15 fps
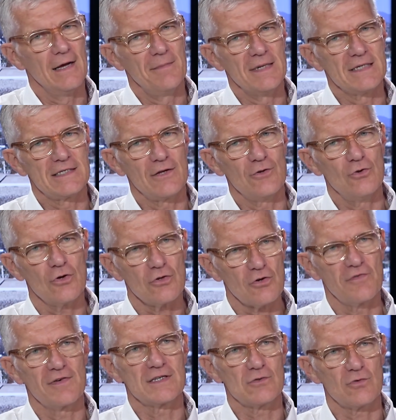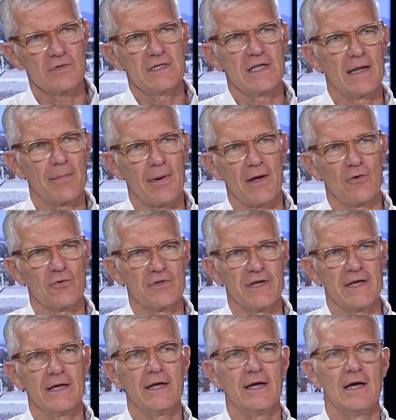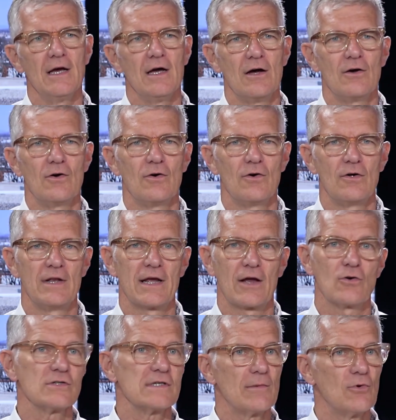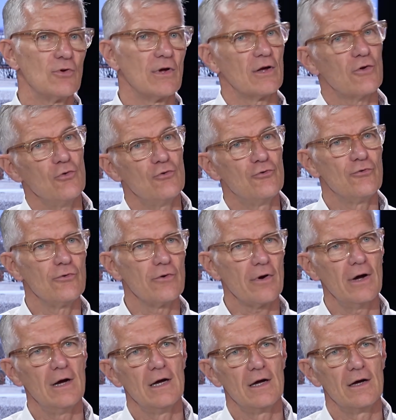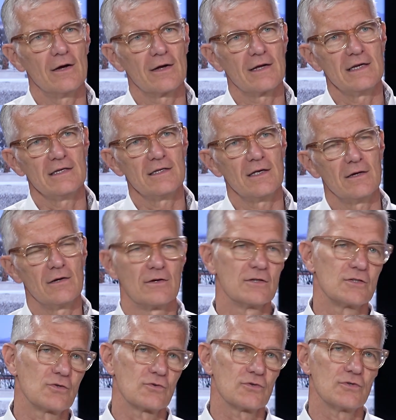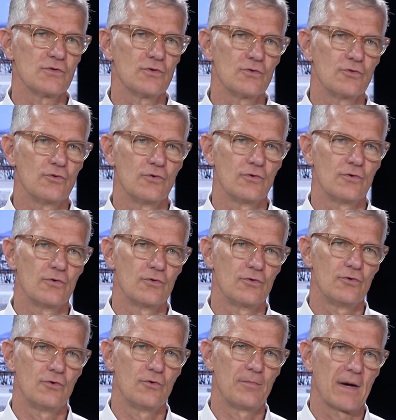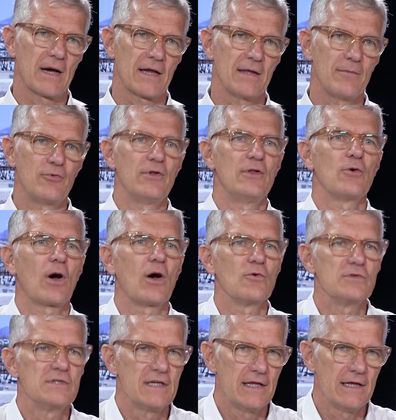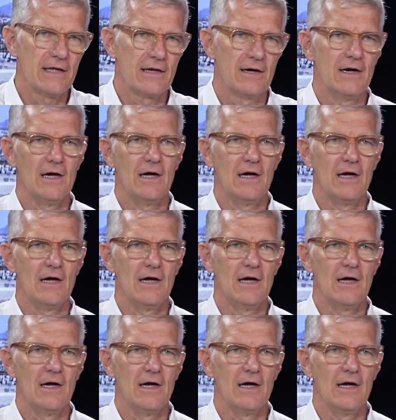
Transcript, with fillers: Mais c'est une autre façon aussi d'appréhender les grands symboles de la culture qui sont ceux de, Paris. Puis il y aura aussi